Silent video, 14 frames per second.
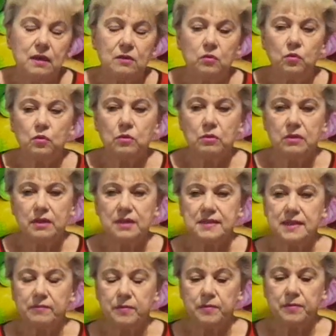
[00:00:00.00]
но
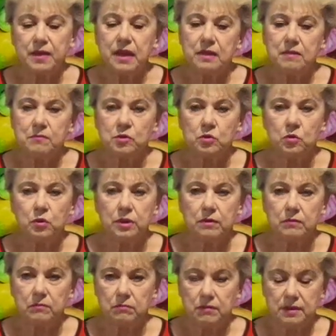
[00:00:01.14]
если вы в раннем сроке
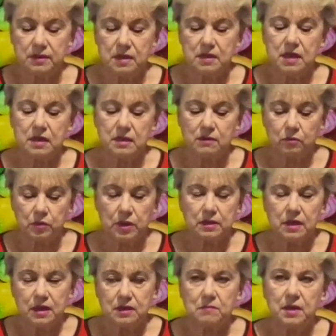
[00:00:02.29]
не затянете, вот когда
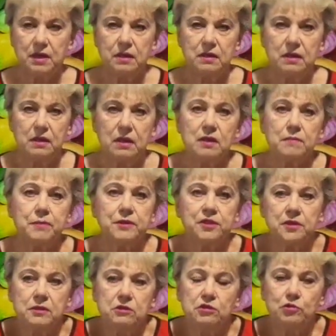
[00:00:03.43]
они маленькие, они
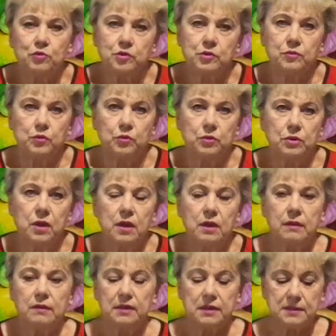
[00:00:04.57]
почти не чувствуют.
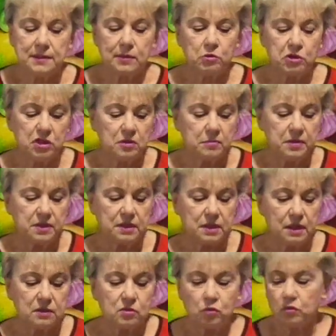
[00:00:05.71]
Если очень
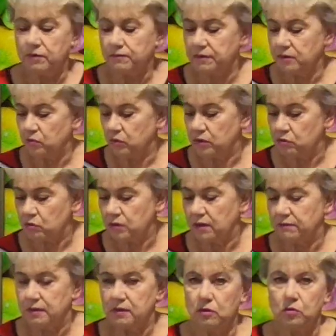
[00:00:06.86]
быстро отсюда вынули, сюда
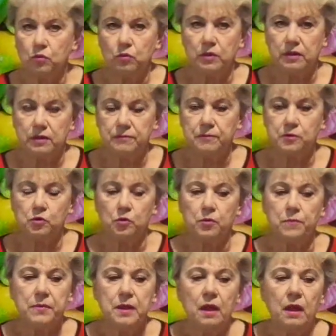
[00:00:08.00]
воткнули и все –
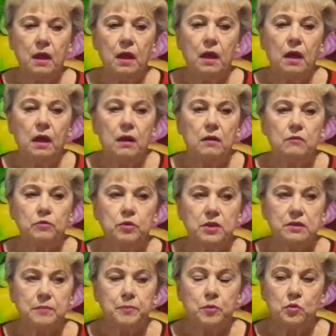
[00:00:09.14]
вот
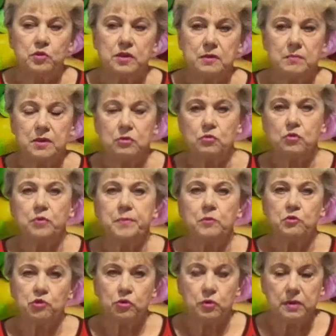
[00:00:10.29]
это плюсы и минусы.
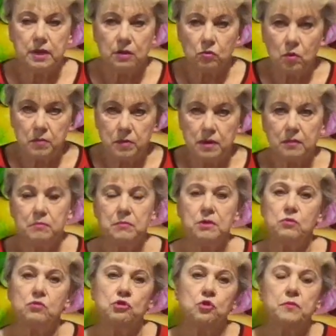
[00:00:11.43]
Плюс, что экономия.
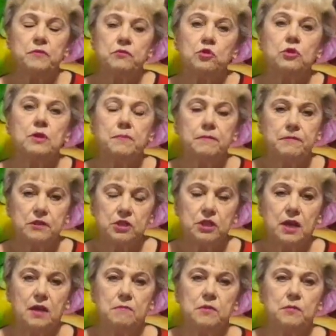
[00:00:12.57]
Минус, что мы все-таки
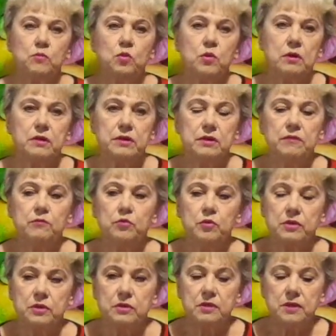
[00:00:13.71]
повреждаем немного корневую
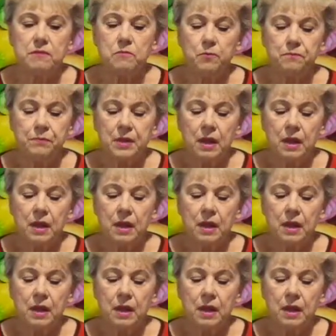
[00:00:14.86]
систему.